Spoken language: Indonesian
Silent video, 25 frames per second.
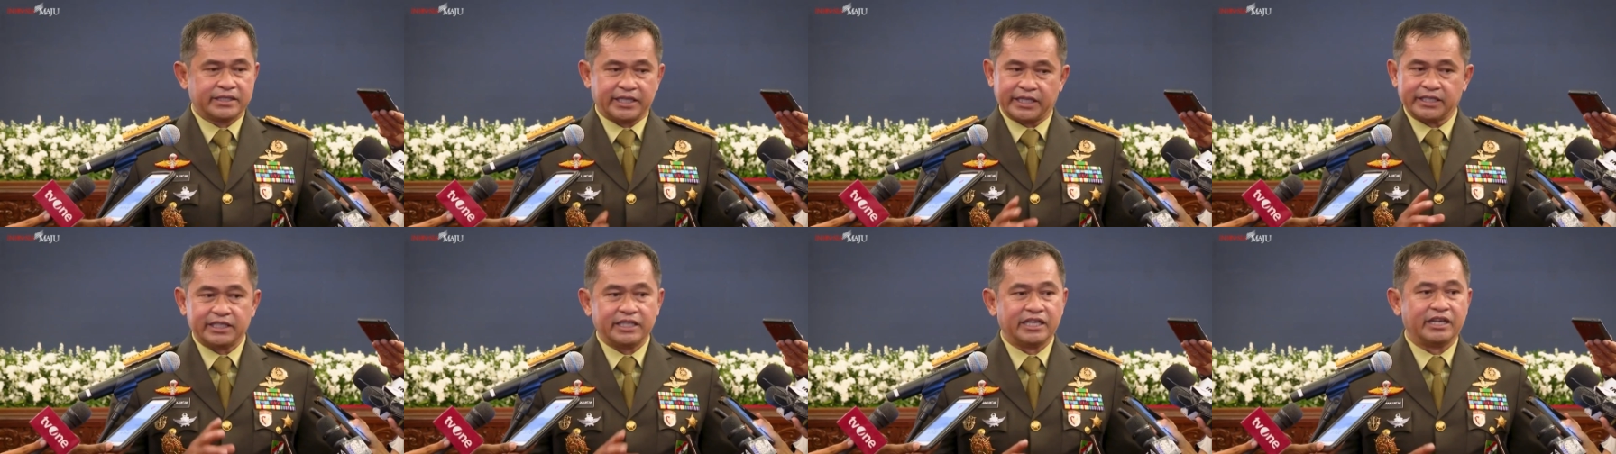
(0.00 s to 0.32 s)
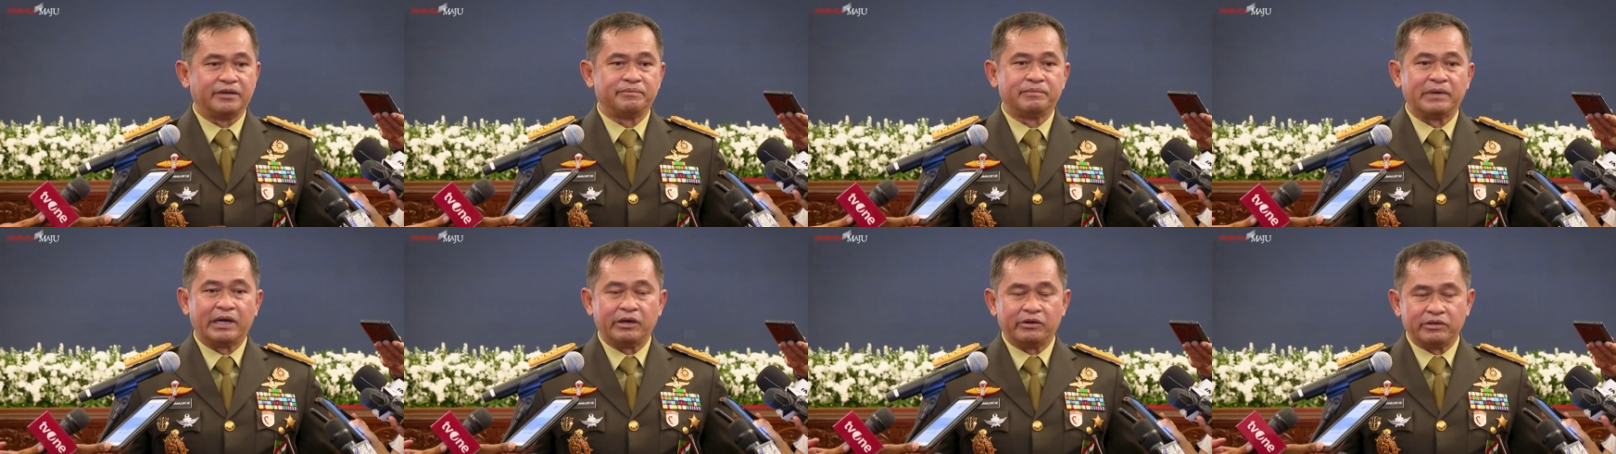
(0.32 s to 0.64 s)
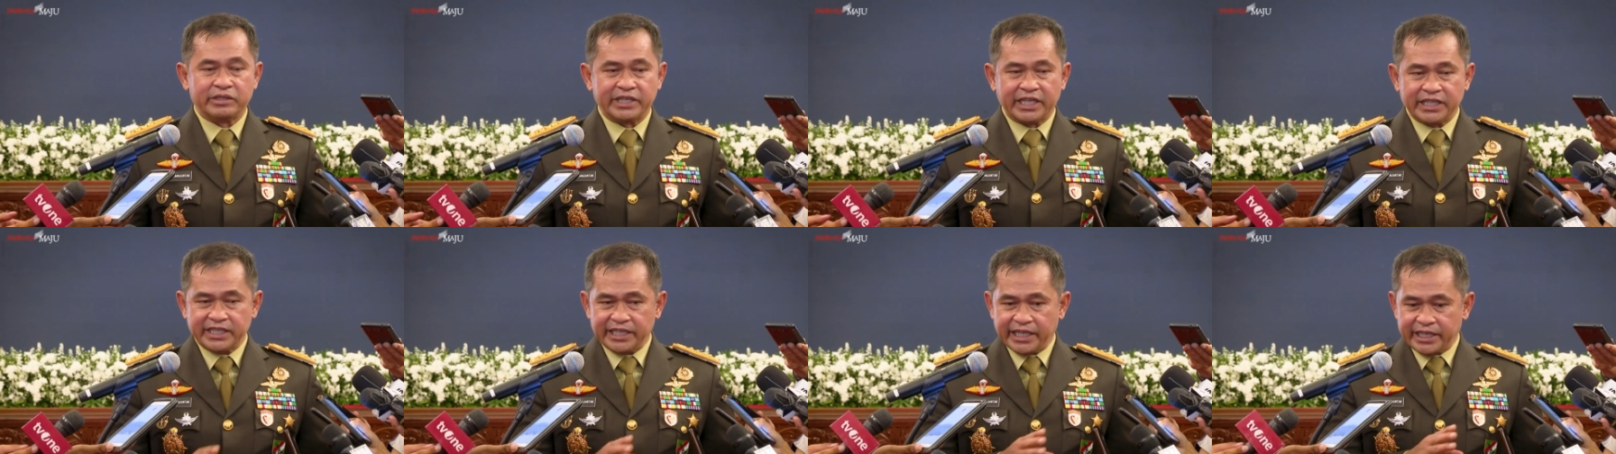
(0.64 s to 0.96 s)
Saya tidak mau
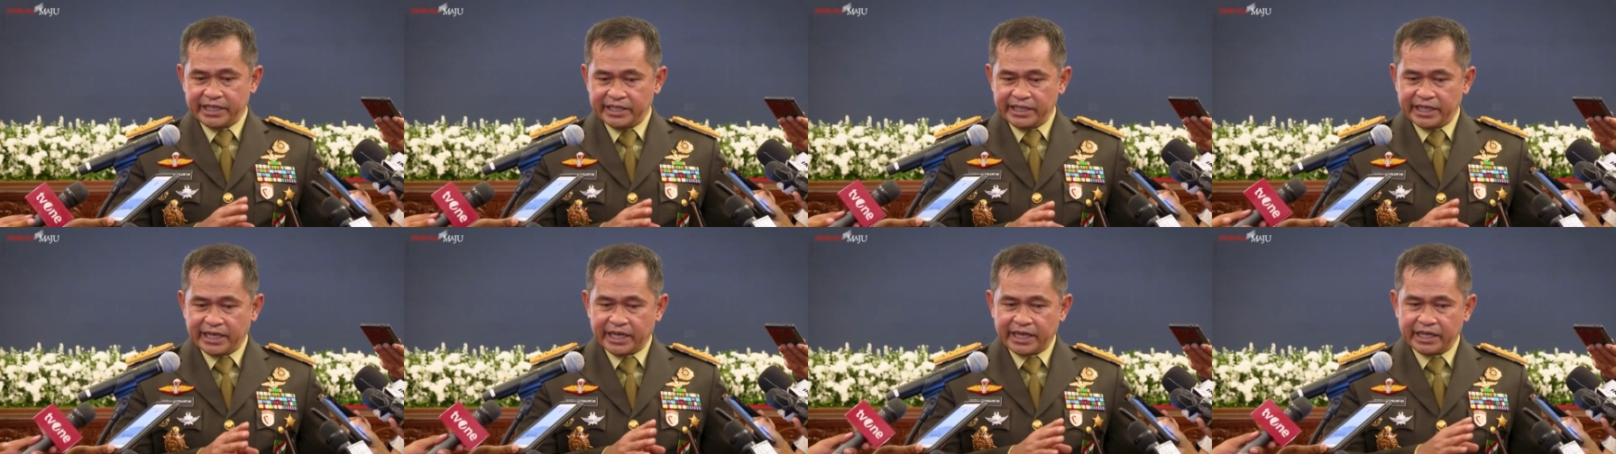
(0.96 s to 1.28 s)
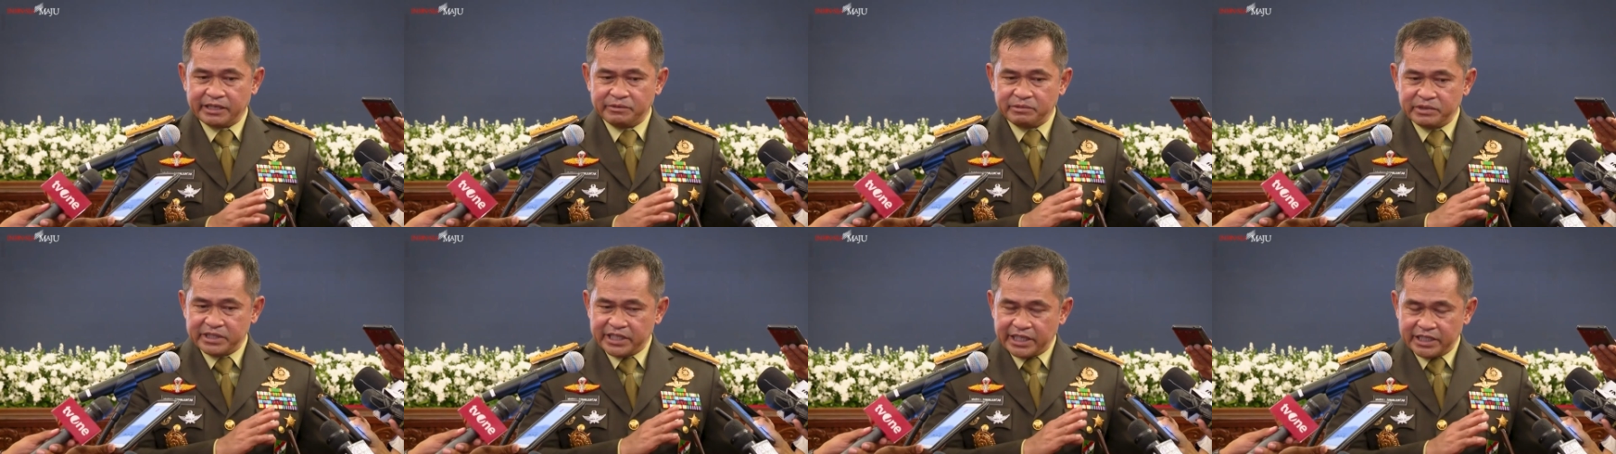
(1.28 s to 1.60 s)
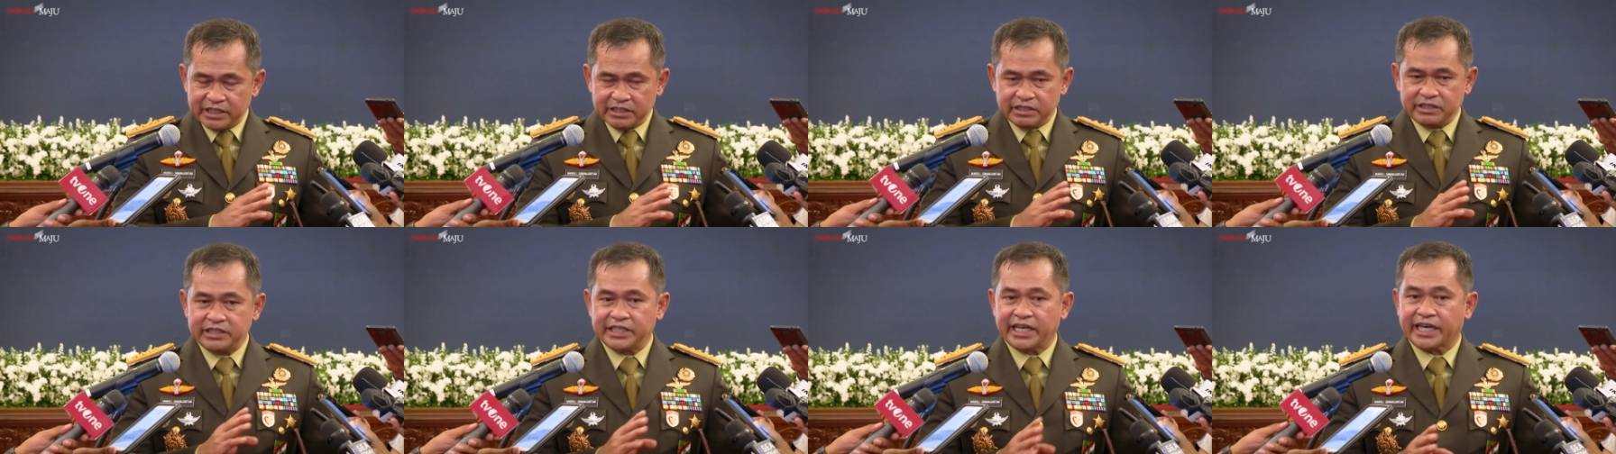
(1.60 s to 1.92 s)
nanti ini akan
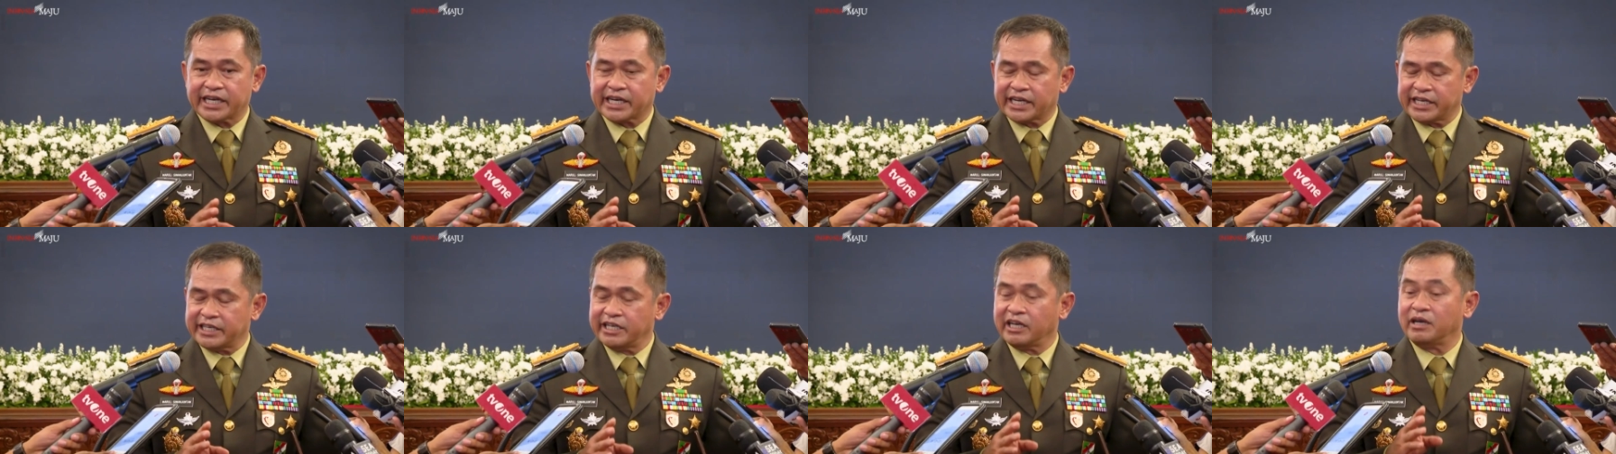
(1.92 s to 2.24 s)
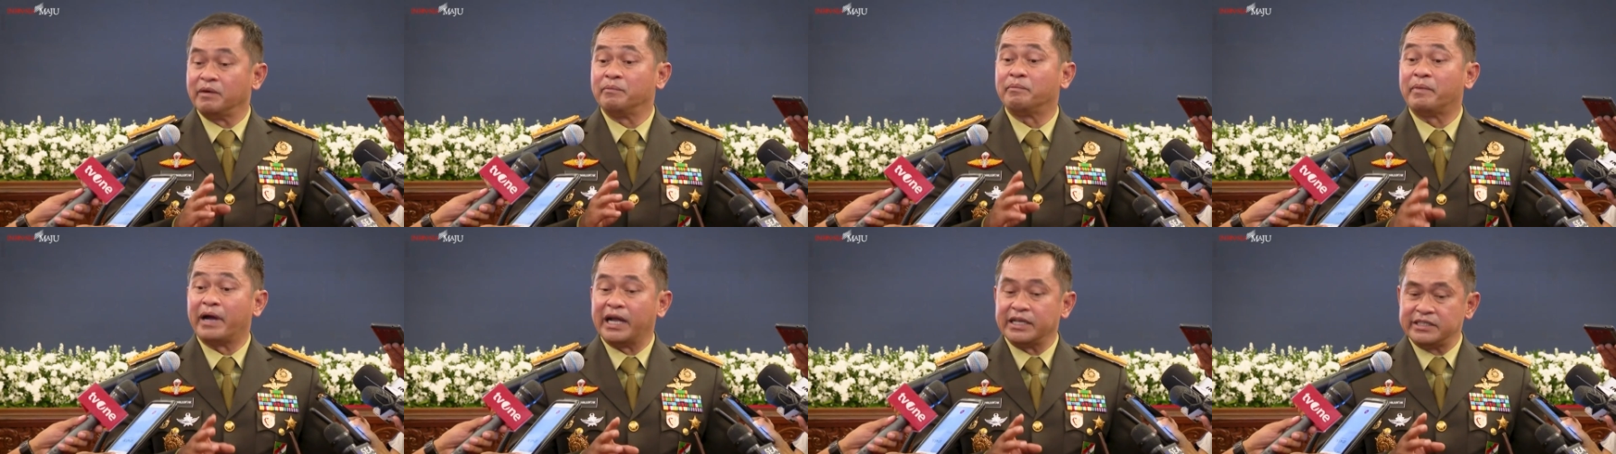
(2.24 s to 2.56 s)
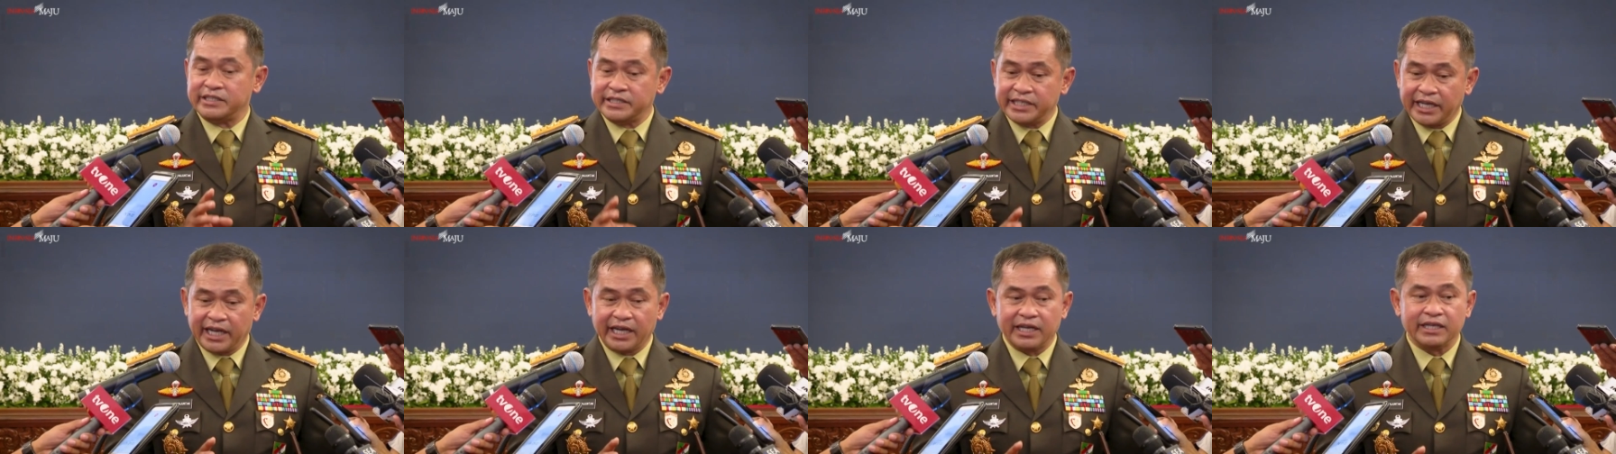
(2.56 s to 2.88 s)
menjadi sejarah yang
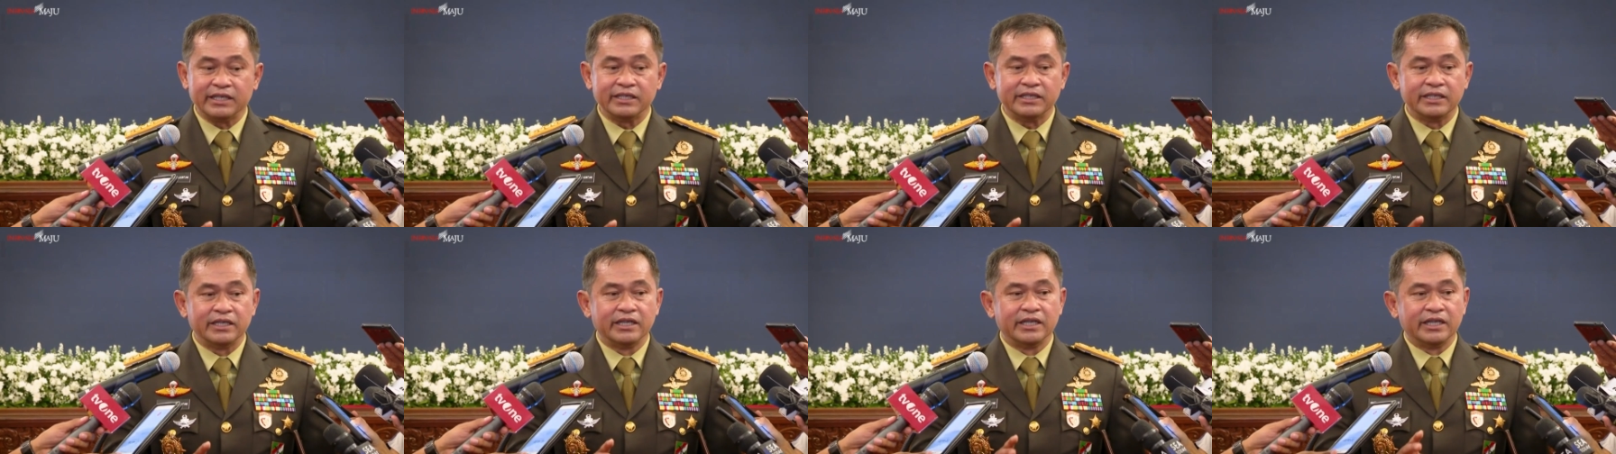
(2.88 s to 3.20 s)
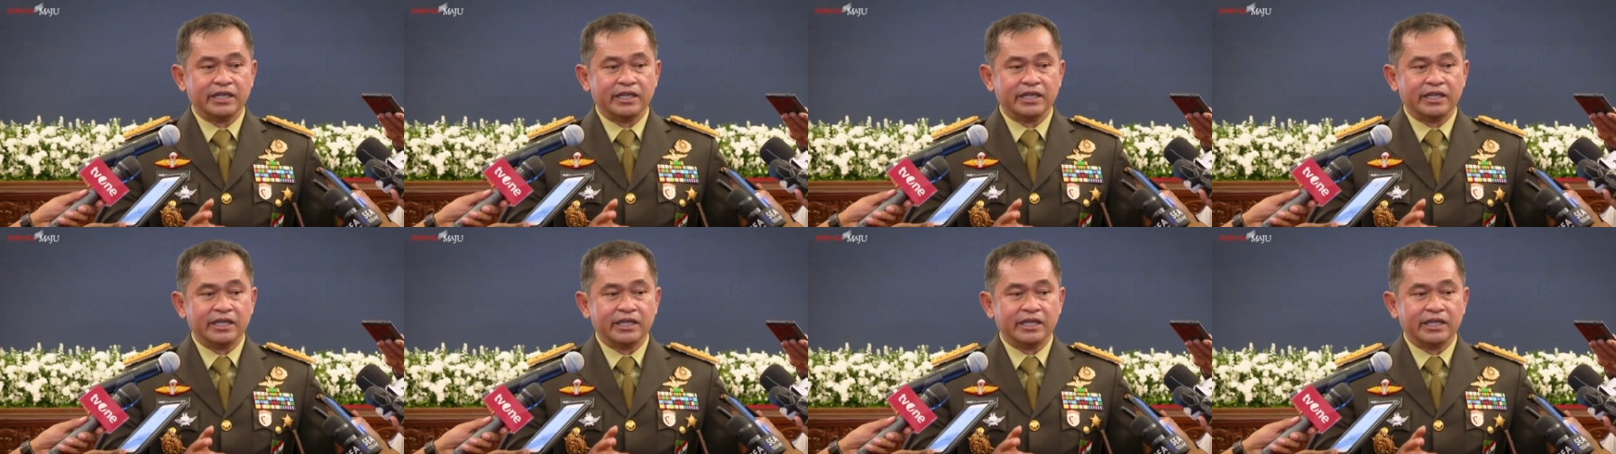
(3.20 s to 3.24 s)
panjang